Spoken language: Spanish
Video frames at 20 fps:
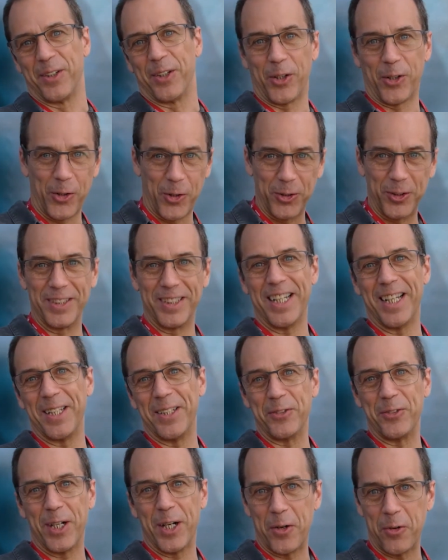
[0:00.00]
ronda
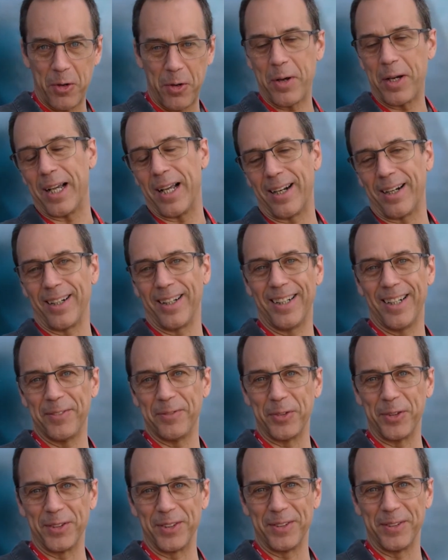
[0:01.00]
de una nueva
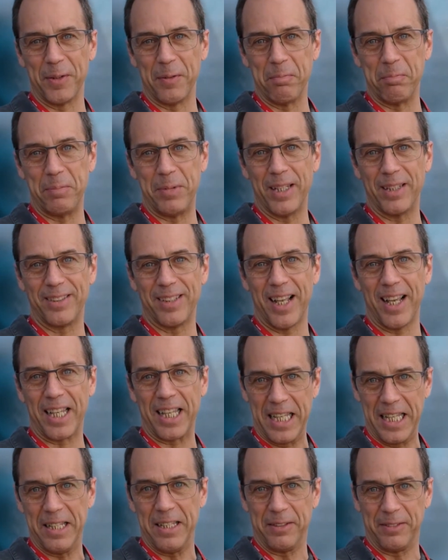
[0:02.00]
carrera, pues empiece
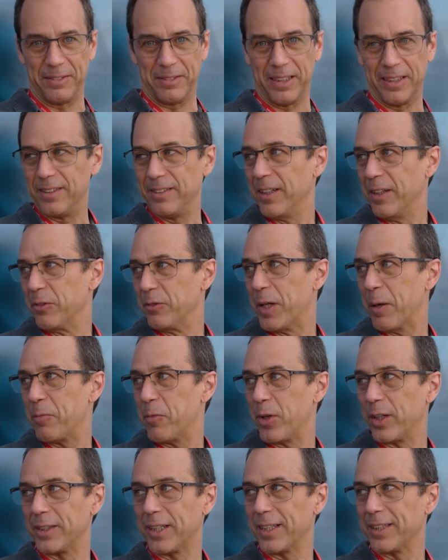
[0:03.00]
aquí en una
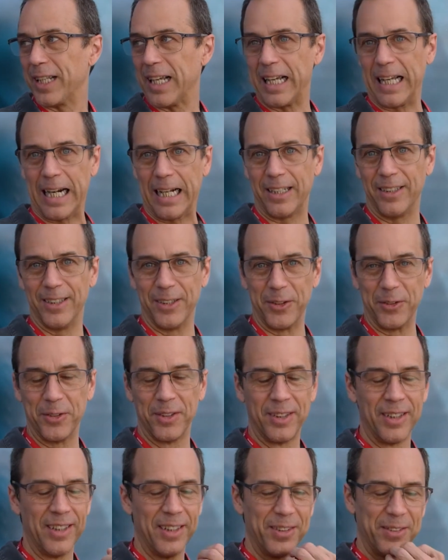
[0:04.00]
puerta tan grande,
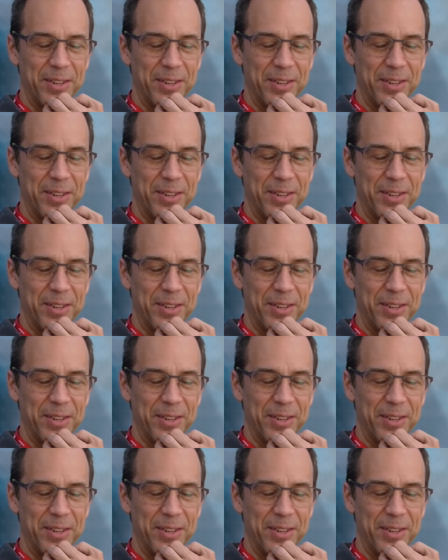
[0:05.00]
¿no?